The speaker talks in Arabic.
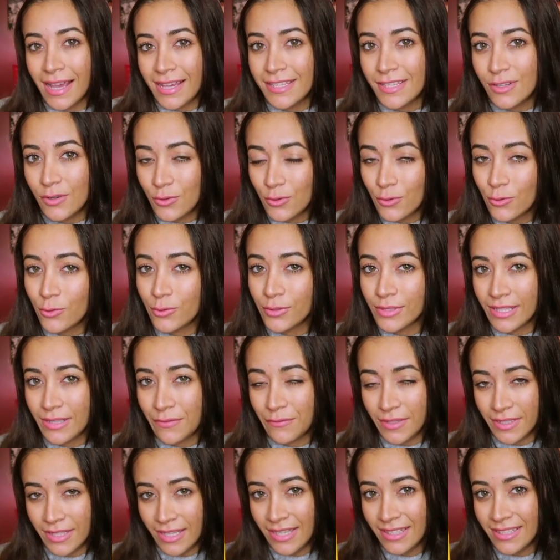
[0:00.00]
عايزه اقول لكم ان انا
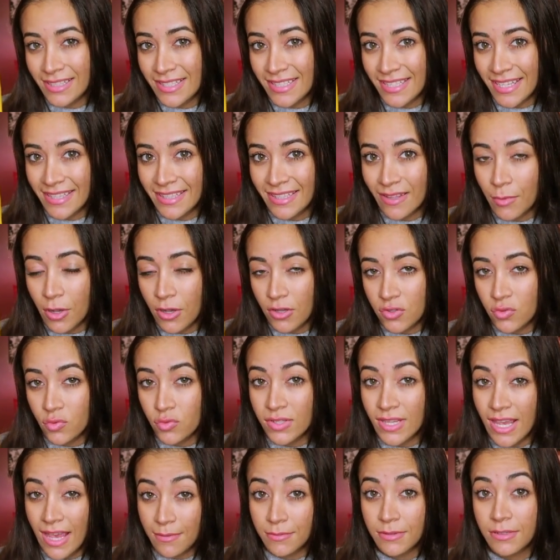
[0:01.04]
فتحت السد ده
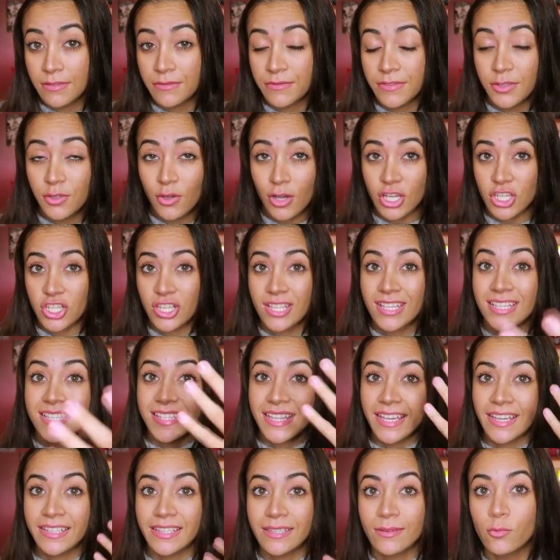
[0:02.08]
مخصوص قبل الفيديو عشان
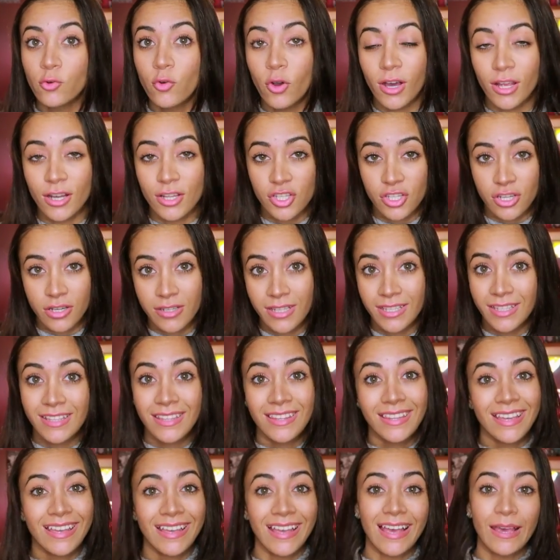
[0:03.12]
استخدمه على شعري ان
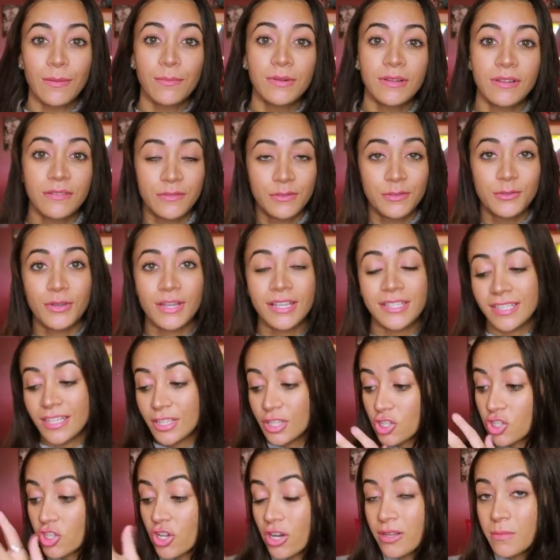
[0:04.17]
يعني انا قبل الفيديو
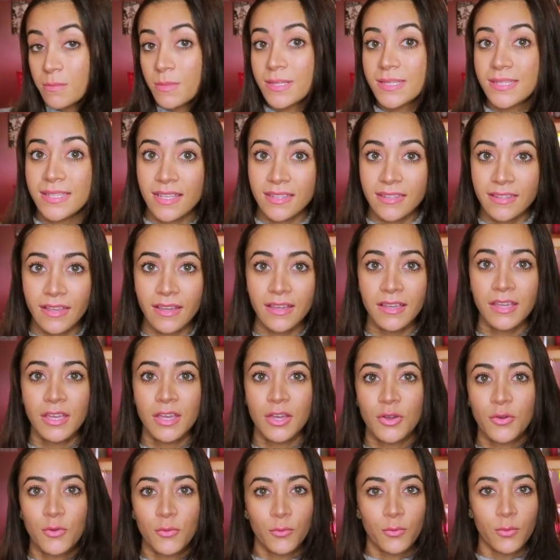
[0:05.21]
غسلت شعري بالسد ده
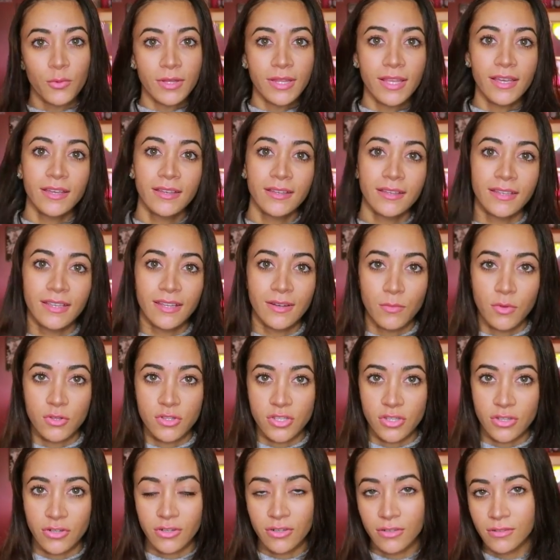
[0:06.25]
وده
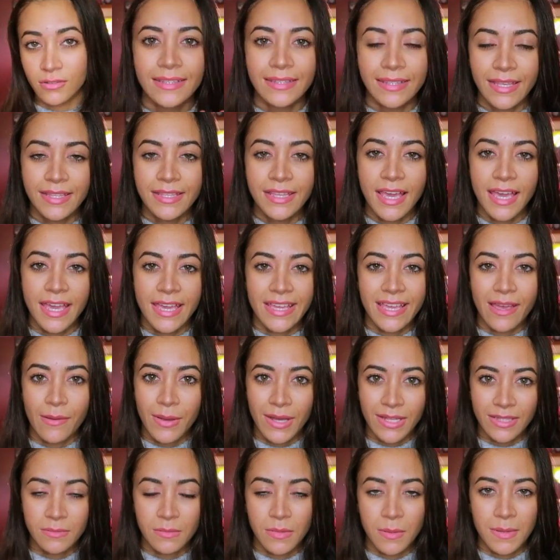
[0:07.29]
المنظر تاني حاجه
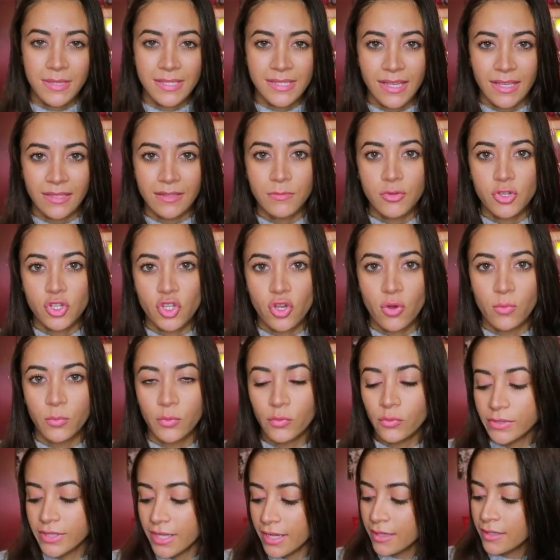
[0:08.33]
بعد ما بستخدم
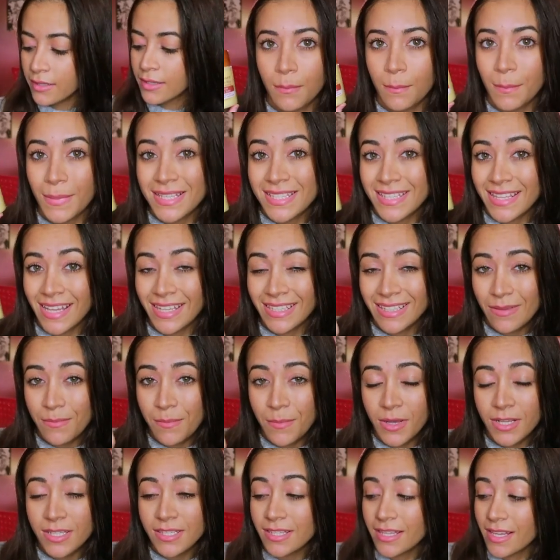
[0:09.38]
الشامبو ده
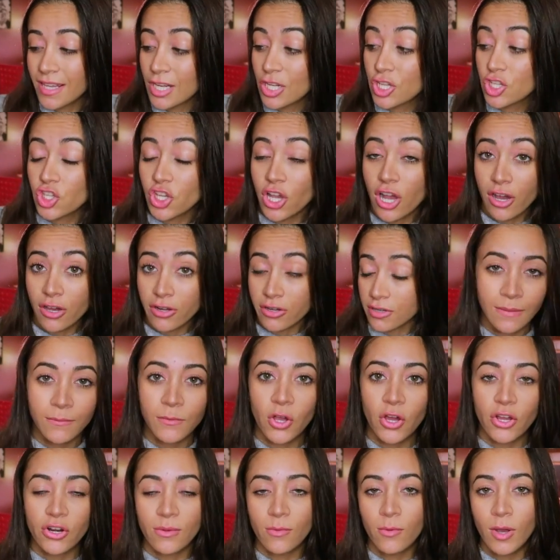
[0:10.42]
بستخدم ماسك الشعر انا
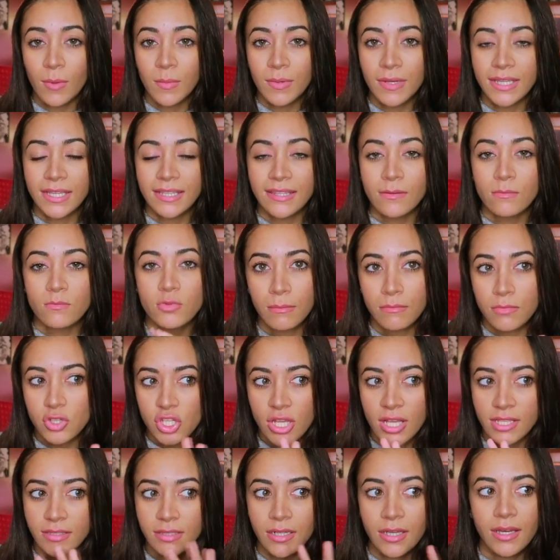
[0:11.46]
مجرباه قبل كده مش
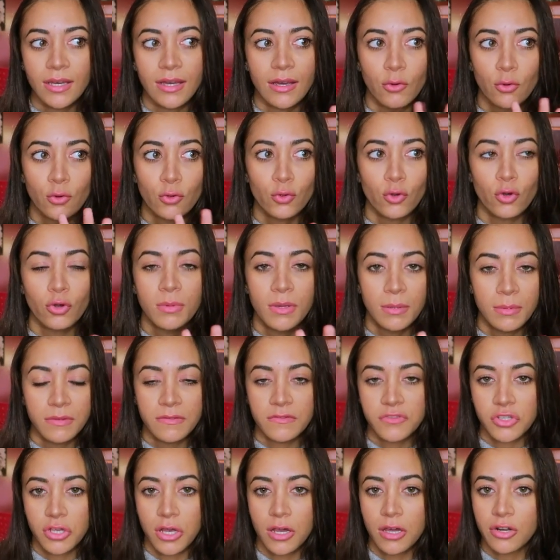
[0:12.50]
قادره اقول لكم هو بيعمل ايه
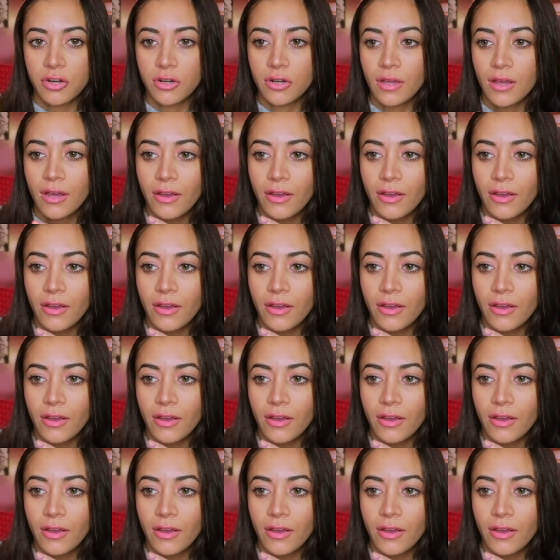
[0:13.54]
في الشعر